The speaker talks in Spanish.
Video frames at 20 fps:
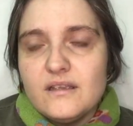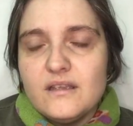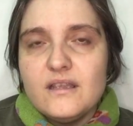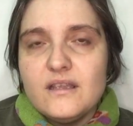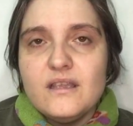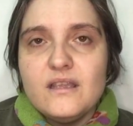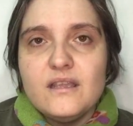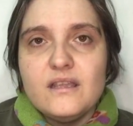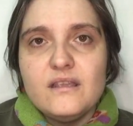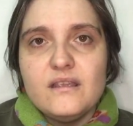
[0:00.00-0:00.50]

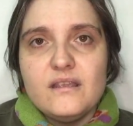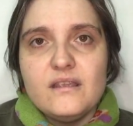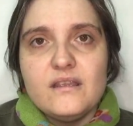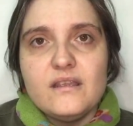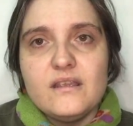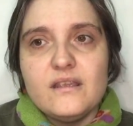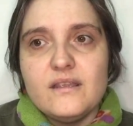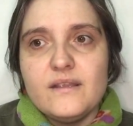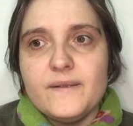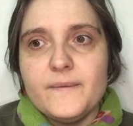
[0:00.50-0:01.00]

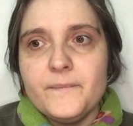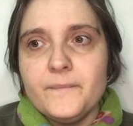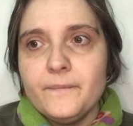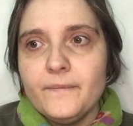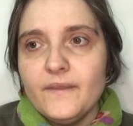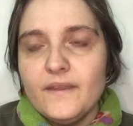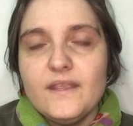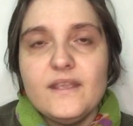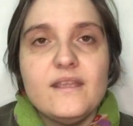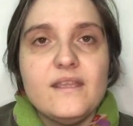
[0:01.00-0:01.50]
y
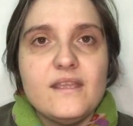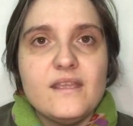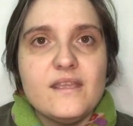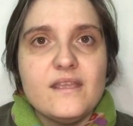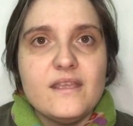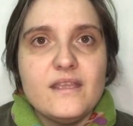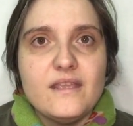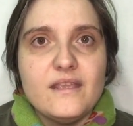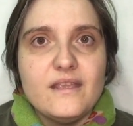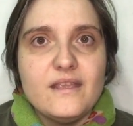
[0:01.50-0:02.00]

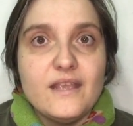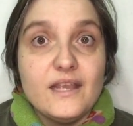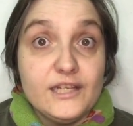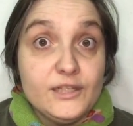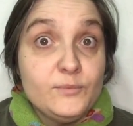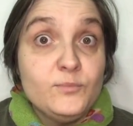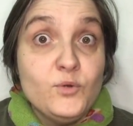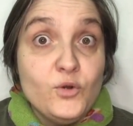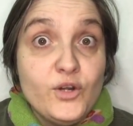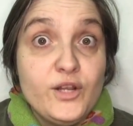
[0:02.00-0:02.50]
y
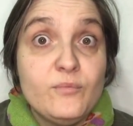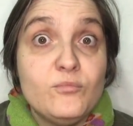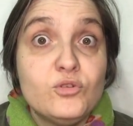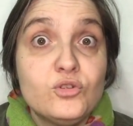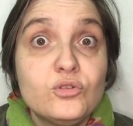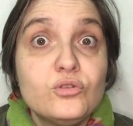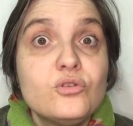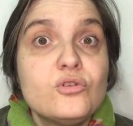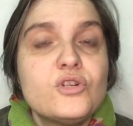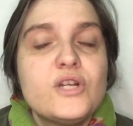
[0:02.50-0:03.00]

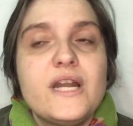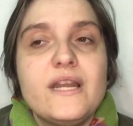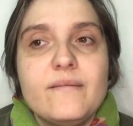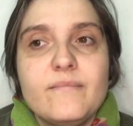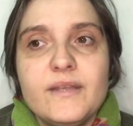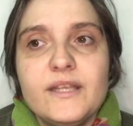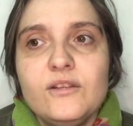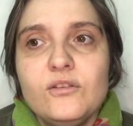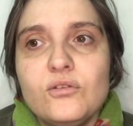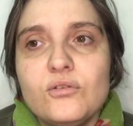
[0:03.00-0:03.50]
exploremos otros
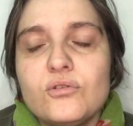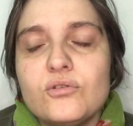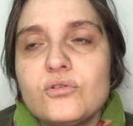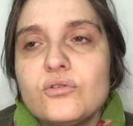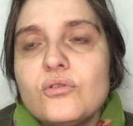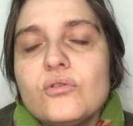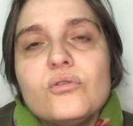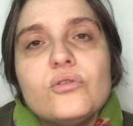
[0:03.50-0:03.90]
alimentos.